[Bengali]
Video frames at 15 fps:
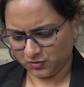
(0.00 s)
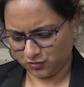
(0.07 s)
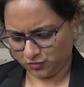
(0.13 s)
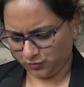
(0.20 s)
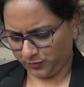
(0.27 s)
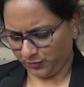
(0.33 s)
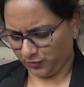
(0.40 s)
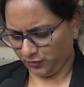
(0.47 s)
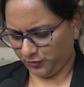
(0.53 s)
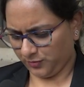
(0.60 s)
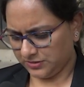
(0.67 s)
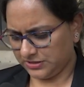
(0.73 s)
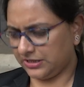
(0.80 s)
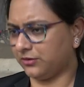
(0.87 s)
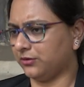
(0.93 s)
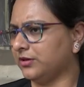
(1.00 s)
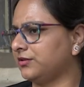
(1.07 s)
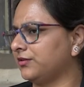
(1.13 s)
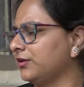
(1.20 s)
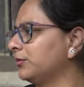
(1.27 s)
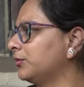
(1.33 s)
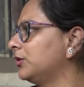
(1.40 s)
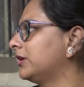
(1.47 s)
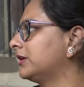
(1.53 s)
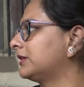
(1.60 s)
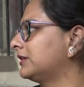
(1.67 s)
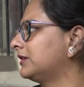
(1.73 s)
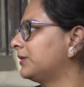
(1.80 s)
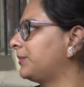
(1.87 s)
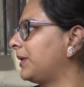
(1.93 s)
শুধু পুকুর বোঝাই করে তৃণমূল
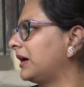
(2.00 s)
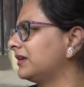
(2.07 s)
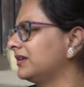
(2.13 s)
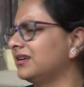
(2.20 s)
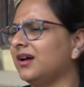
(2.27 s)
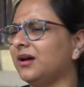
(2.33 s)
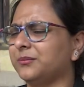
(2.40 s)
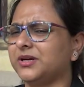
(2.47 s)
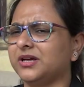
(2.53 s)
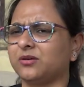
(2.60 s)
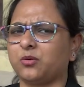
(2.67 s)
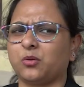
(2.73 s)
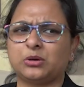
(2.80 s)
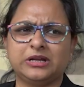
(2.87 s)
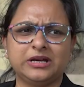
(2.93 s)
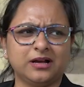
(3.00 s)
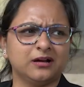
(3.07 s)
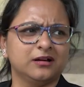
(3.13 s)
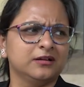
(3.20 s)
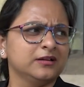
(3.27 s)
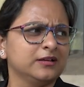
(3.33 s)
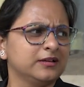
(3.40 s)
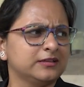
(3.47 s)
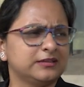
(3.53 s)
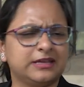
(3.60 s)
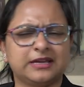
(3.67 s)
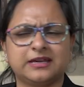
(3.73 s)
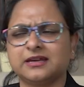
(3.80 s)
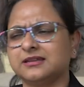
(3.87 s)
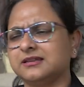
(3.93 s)
নেতাদের বাড়ি না আমি অনেক
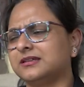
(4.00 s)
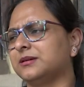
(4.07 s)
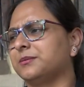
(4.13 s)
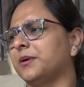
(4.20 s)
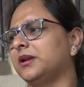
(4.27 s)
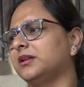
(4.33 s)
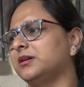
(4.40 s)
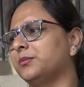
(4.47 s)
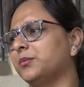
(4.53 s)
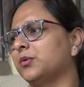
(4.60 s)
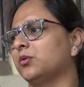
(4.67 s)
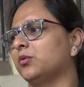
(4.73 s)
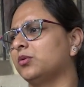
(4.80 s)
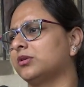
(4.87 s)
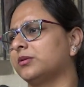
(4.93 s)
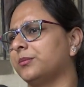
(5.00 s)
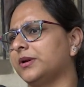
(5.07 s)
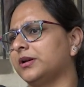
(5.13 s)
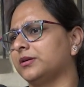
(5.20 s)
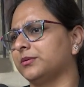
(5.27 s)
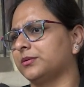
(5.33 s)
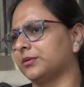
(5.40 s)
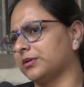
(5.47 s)
দেখিয়ে দিতে পারি যে পুকুর মানে